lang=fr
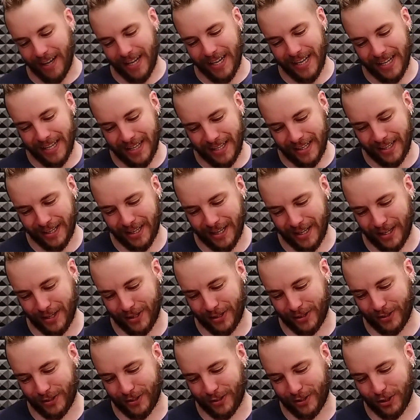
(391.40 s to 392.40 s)
voilà,
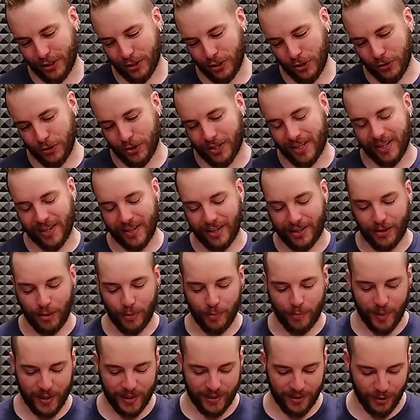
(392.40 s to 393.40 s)
je sais que
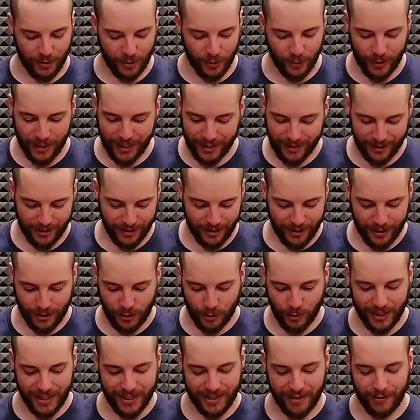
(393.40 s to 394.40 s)
le p 8, euh,
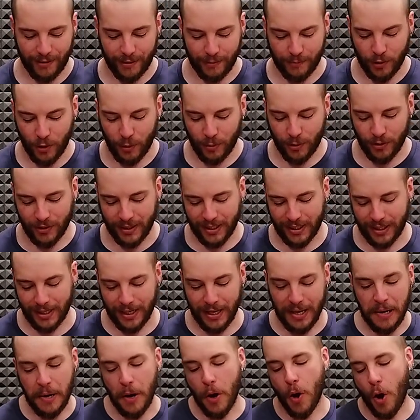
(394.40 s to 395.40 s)
soit ça va me demander
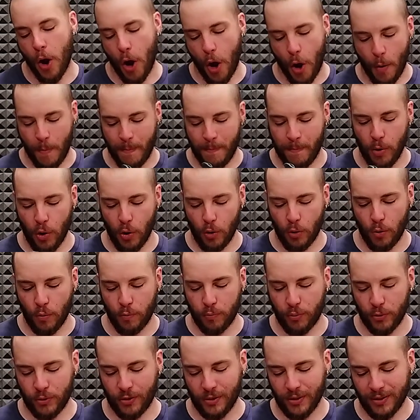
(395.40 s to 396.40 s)
euh, beaucoup
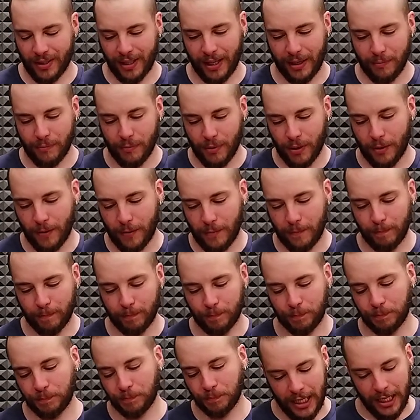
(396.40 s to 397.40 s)
plus
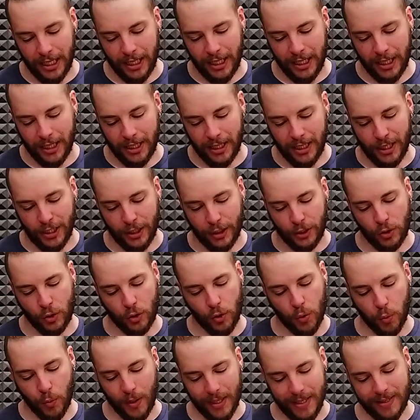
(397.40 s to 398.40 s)
d'entraînement,
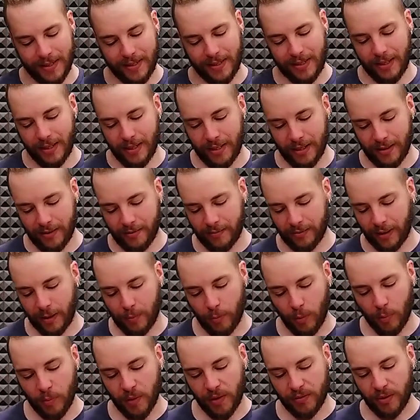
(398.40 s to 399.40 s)
soit c'est
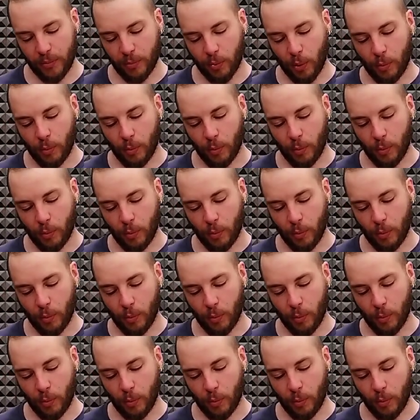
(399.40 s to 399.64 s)
vraiment pas fait